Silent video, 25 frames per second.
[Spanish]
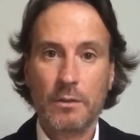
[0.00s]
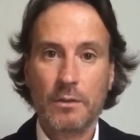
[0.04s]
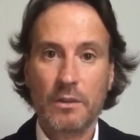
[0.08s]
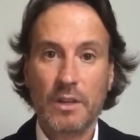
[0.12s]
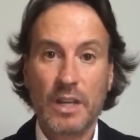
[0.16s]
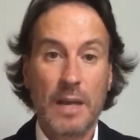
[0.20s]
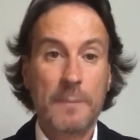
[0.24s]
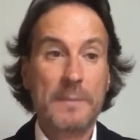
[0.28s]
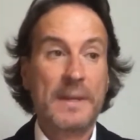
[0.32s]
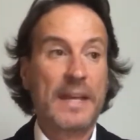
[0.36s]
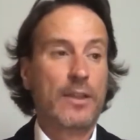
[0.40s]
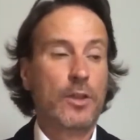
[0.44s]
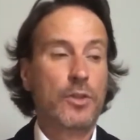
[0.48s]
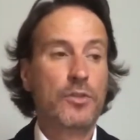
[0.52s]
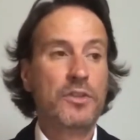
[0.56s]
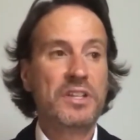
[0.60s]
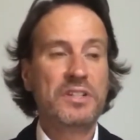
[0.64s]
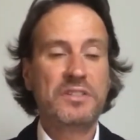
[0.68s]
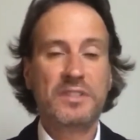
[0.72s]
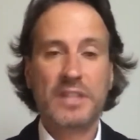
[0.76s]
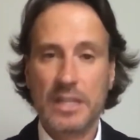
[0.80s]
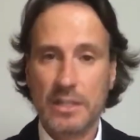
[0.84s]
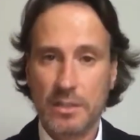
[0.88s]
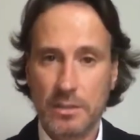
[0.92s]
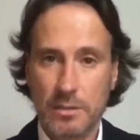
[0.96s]
Hija mía, ¿dónde
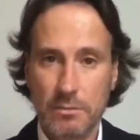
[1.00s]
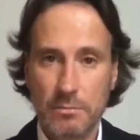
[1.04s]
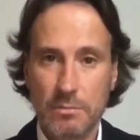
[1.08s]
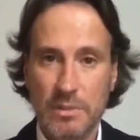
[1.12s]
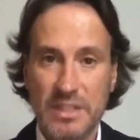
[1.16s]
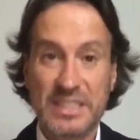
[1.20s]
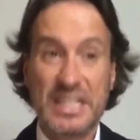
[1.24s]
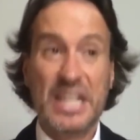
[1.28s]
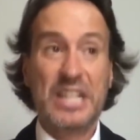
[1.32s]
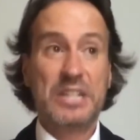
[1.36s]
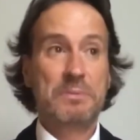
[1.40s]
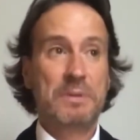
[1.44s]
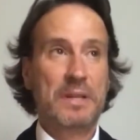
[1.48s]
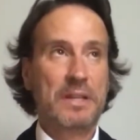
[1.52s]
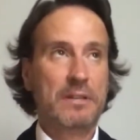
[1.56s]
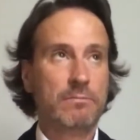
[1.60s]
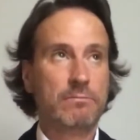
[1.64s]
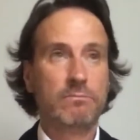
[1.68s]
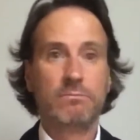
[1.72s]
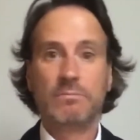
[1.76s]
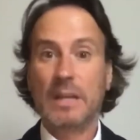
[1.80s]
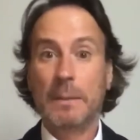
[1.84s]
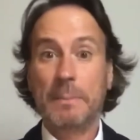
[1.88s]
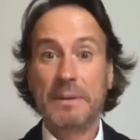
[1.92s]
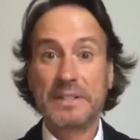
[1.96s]
estás? ¿Estás
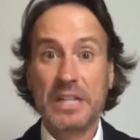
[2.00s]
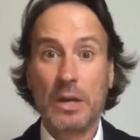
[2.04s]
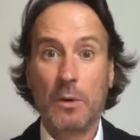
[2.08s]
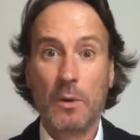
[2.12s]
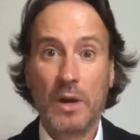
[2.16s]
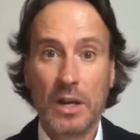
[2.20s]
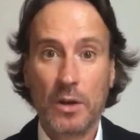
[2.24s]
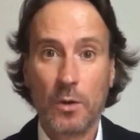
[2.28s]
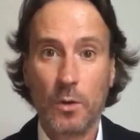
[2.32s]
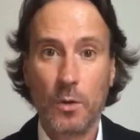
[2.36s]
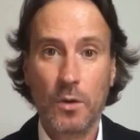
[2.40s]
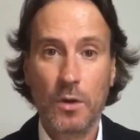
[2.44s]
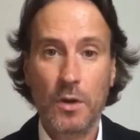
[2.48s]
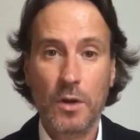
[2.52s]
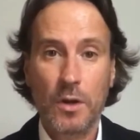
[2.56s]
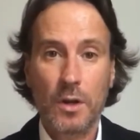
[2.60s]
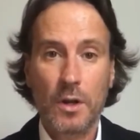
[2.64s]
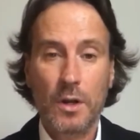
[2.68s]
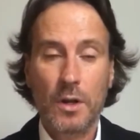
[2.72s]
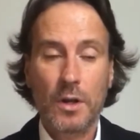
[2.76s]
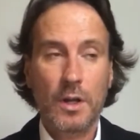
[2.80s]
bien? ¿Te ha pasado algo?